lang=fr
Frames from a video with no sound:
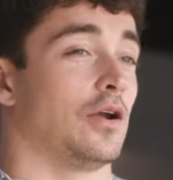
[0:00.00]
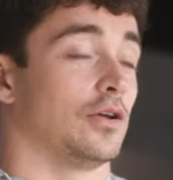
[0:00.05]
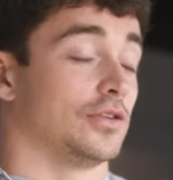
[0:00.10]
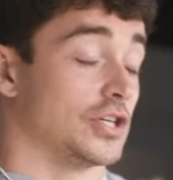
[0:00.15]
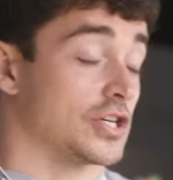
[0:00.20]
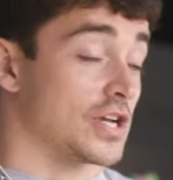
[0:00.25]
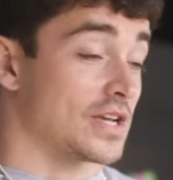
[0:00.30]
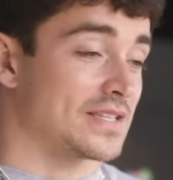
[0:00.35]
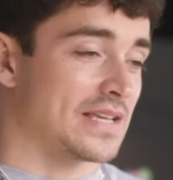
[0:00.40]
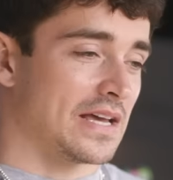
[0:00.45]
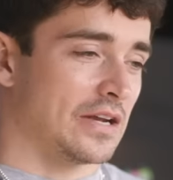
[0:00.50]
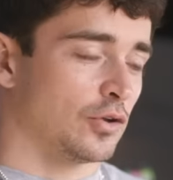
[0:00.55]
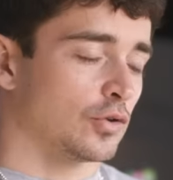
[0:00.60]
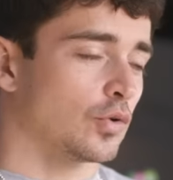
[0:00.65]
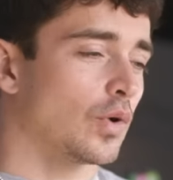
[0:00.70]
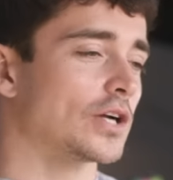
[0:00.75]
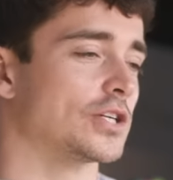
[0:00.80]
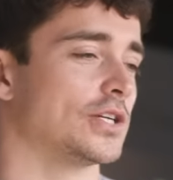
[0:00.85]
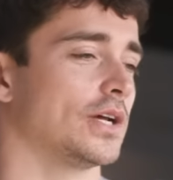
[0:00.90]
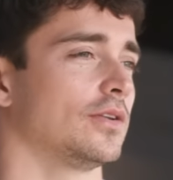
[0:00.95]
Alors déjà c'est un
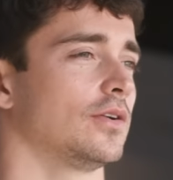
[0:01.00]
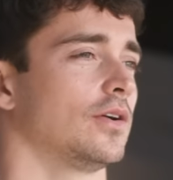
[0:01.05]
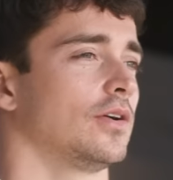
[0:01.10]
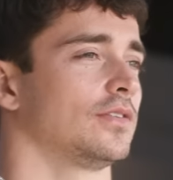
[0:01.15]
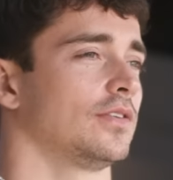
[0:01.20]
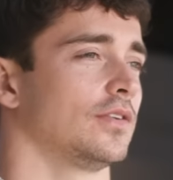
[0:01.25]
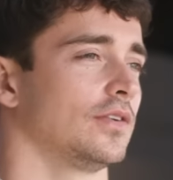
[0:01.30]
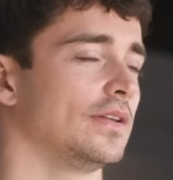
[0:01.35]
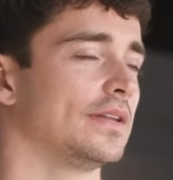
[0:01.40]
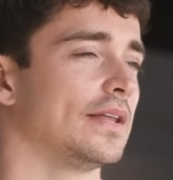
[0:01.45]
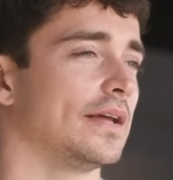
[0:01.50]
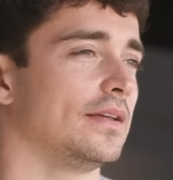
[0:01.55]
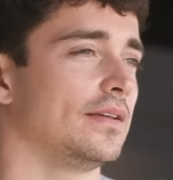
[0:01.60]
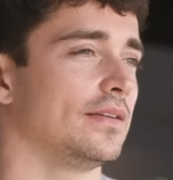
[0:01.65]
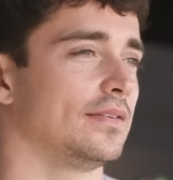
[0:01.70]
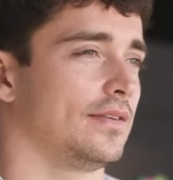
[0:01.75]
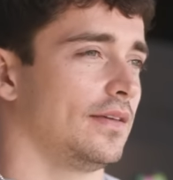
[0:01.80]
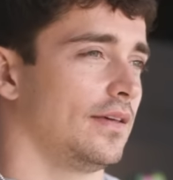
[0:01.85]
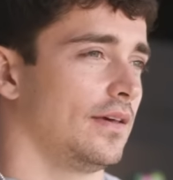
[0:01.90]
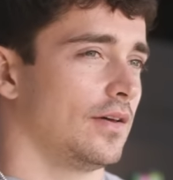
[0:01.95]
endroit que j'adore, c'est en
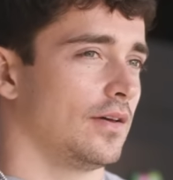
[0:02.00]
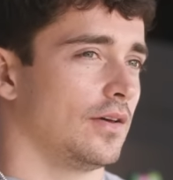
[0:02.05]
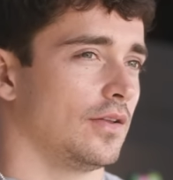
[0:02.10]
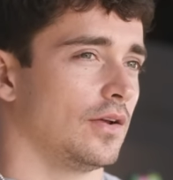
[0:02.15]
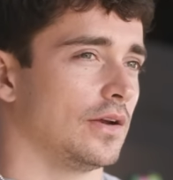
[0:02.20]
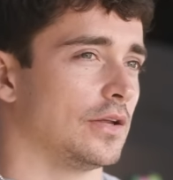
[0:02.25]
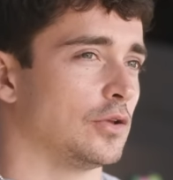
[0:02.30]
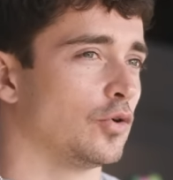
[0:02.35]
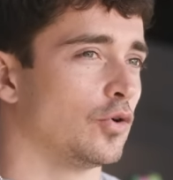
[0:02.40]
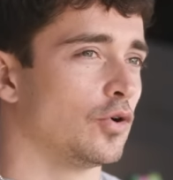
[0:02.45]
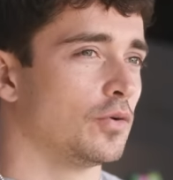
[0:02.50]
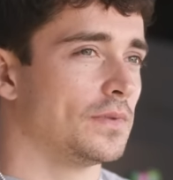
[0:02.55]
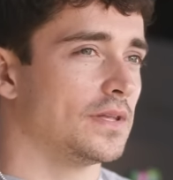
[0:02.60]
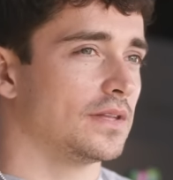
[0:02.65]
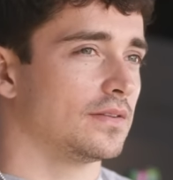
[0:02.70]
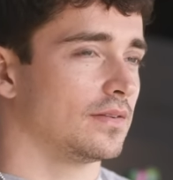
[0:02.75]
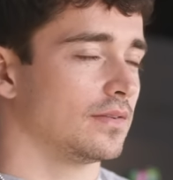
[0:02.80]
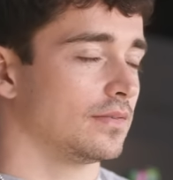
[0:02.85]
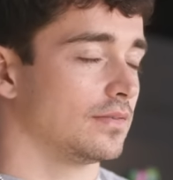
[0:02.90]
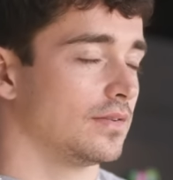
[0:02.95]
Italie, c'est euh, dans les
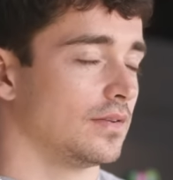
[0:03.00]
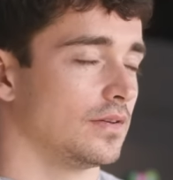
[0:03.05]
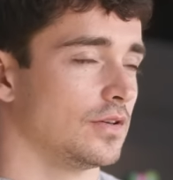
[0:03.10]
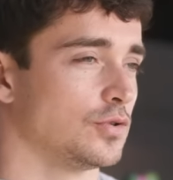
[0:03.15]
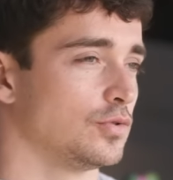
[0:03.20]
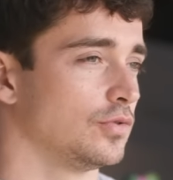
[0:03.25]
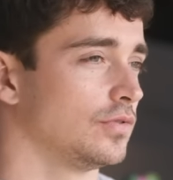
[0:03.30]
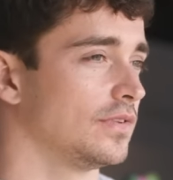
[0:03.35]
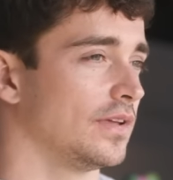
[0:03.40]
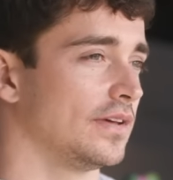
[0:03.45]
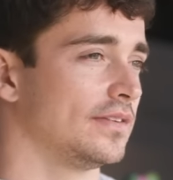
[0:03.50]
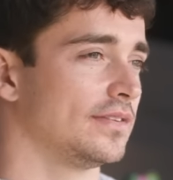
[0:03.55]
Dolomites, c'est juste